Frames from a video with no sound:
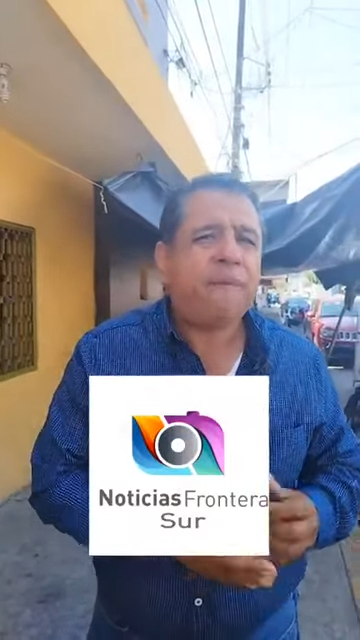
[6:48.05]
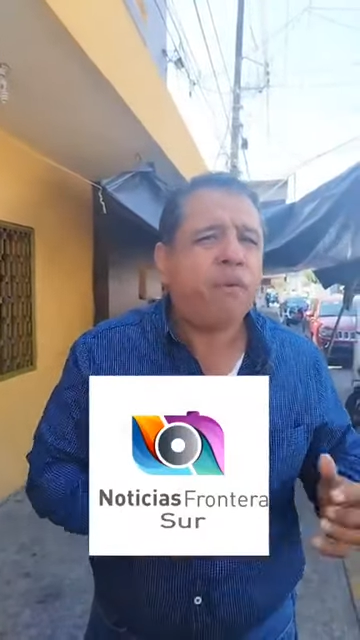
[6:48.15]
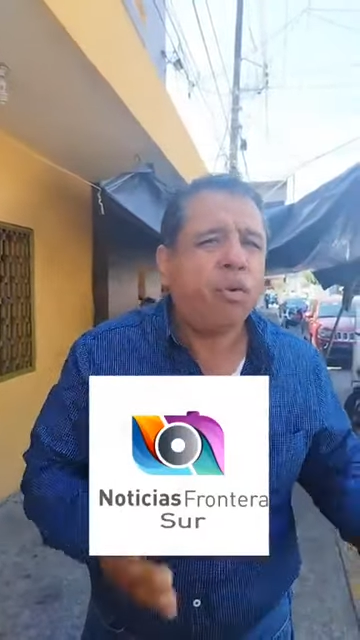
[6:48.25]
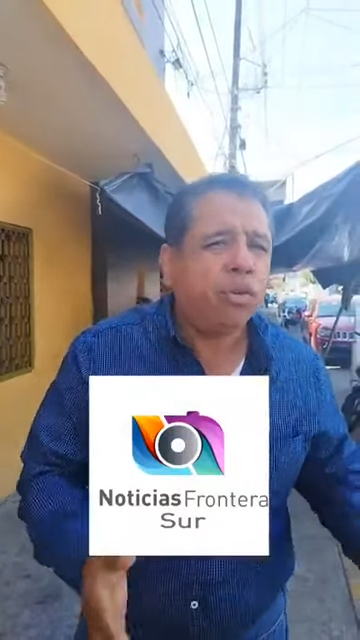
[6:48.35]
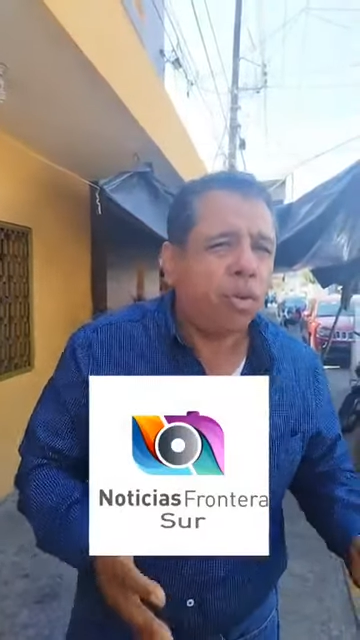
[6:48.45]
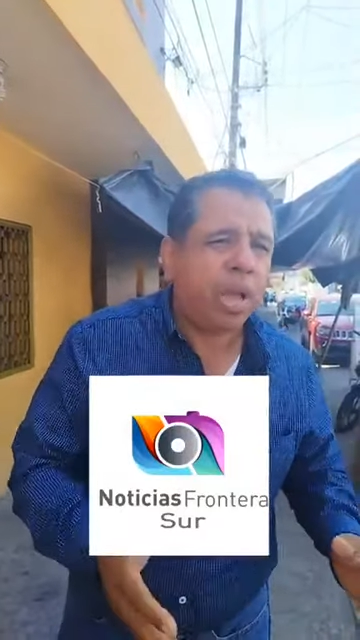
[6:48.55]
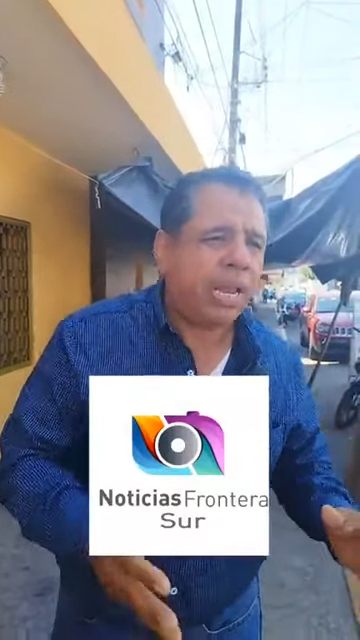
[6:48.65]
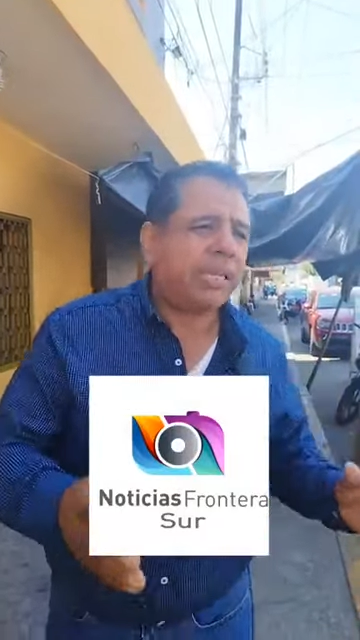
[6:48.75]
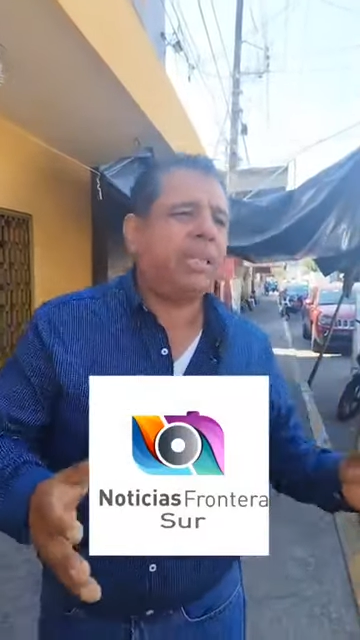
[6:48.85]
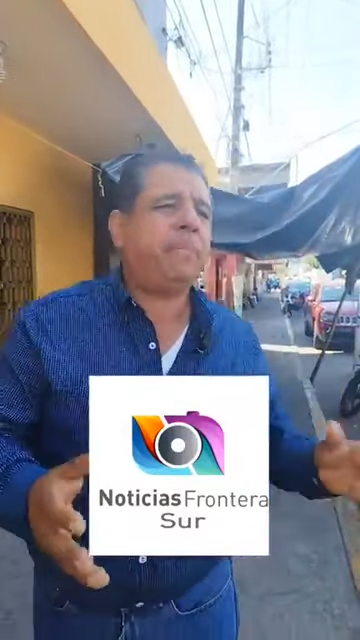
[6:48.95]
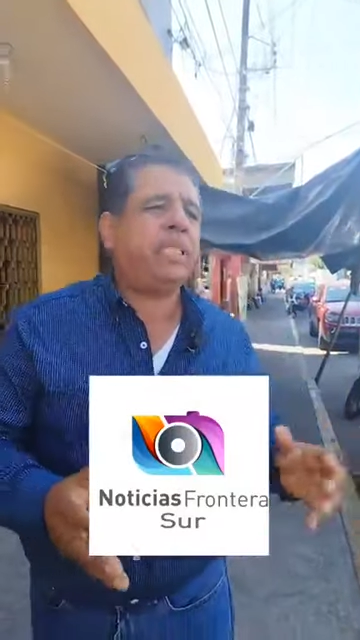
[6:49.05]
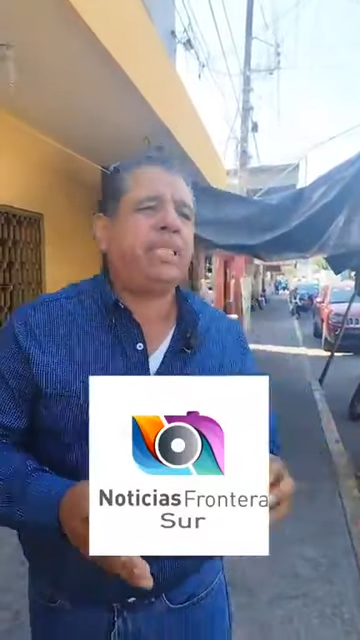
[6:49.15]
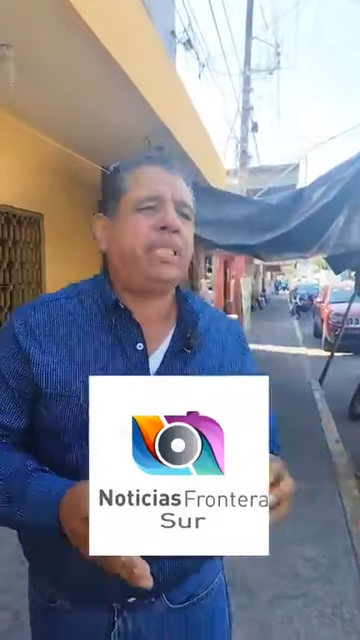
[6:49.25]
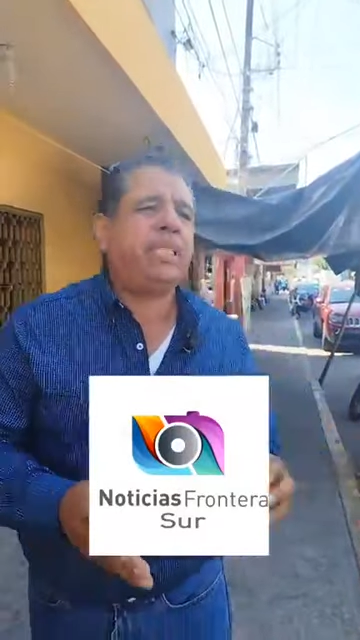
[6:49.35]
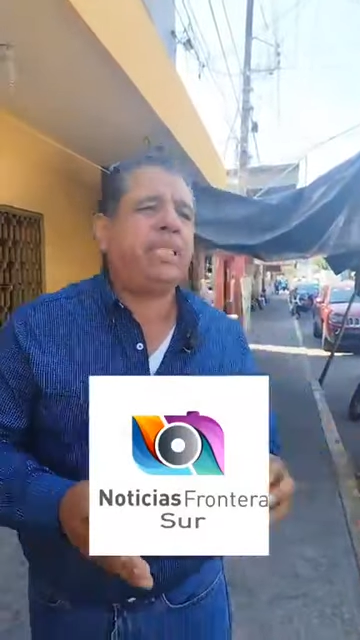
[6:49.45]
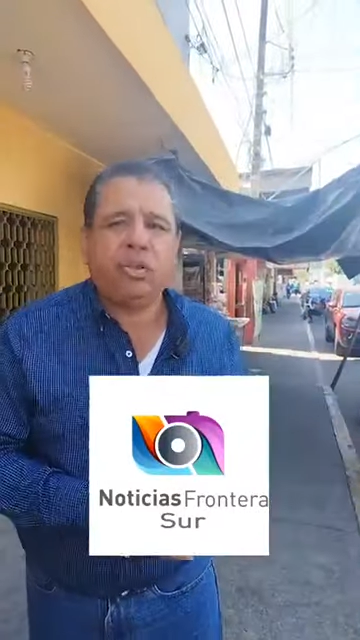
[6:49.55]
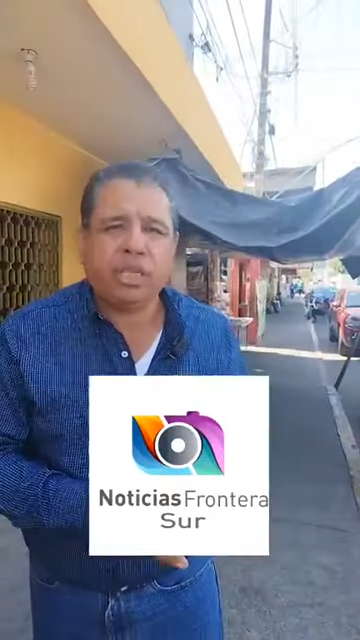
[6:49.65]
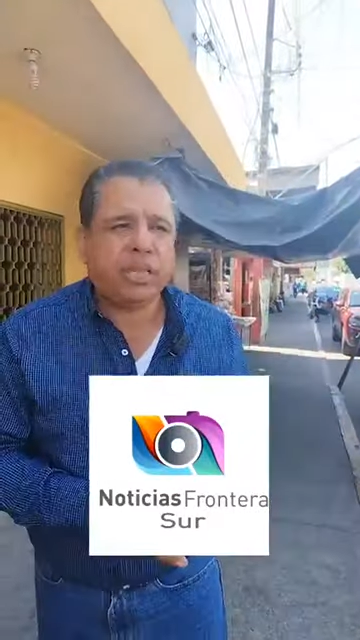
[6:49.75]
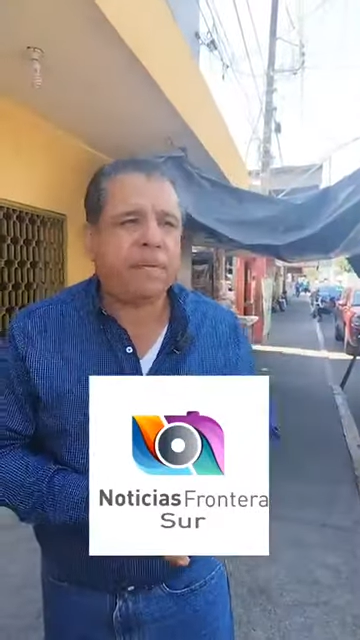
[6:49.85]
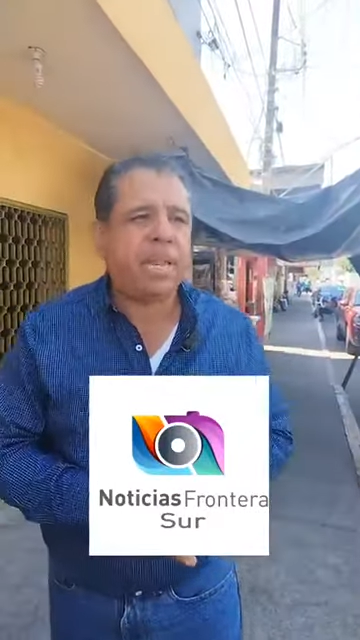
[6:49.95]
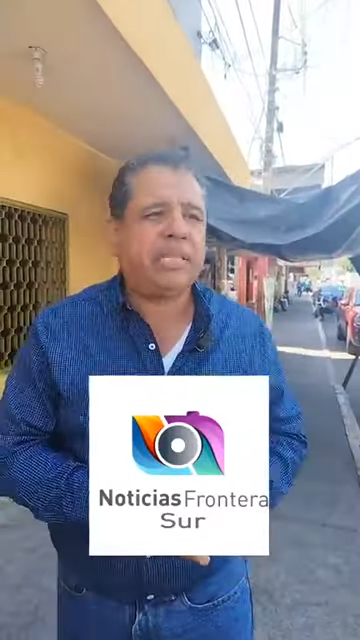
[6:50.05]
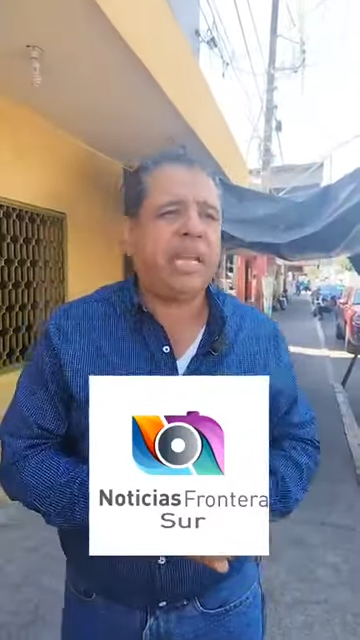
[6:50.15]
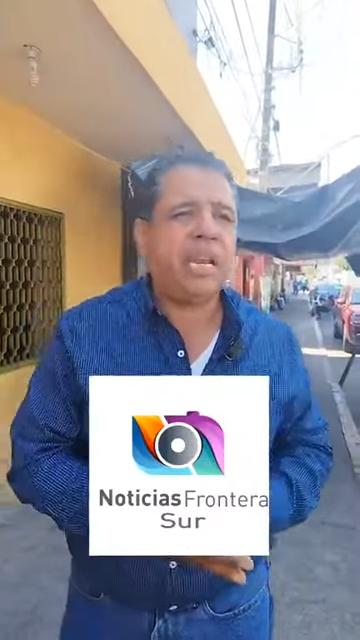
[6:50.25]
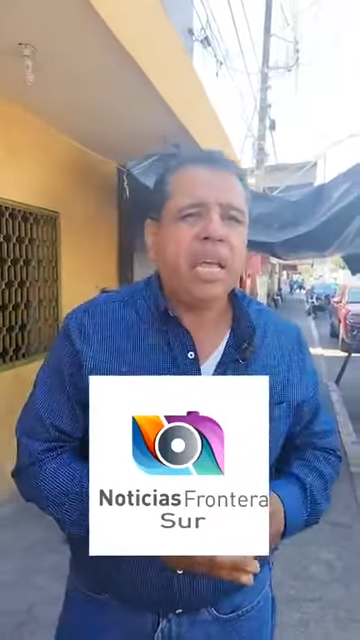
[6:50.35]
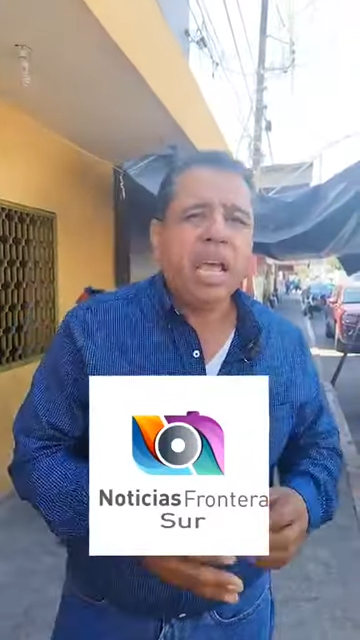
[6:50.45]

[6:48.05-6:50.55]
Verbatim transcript: fondo en las investigaciones que viene a hacer.